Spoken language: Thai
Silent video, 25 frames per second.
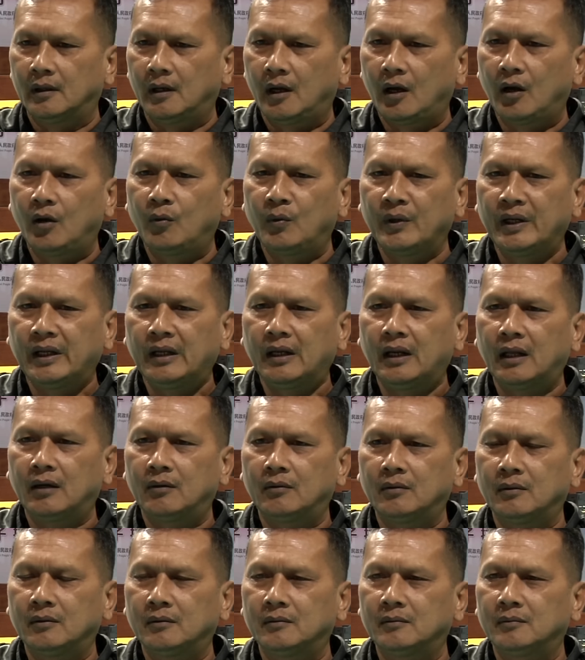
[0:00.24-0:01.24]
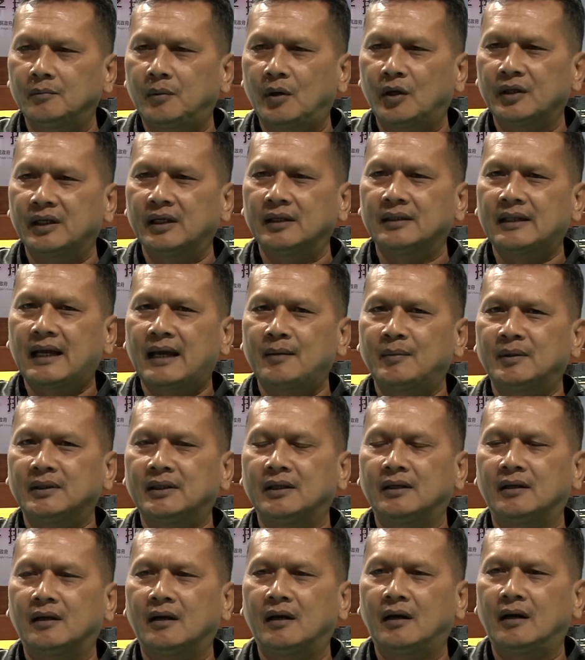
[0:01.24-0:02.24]
อ๋อวันนี้เราพอเดินทางมา
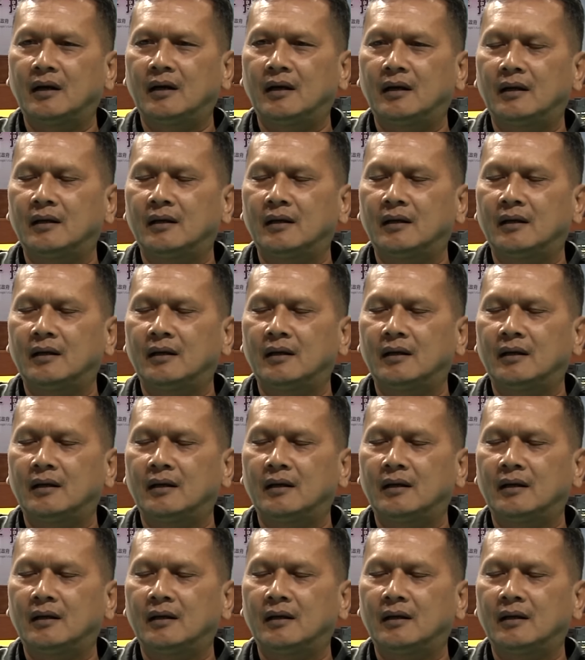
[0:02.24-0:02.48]
ถึงก็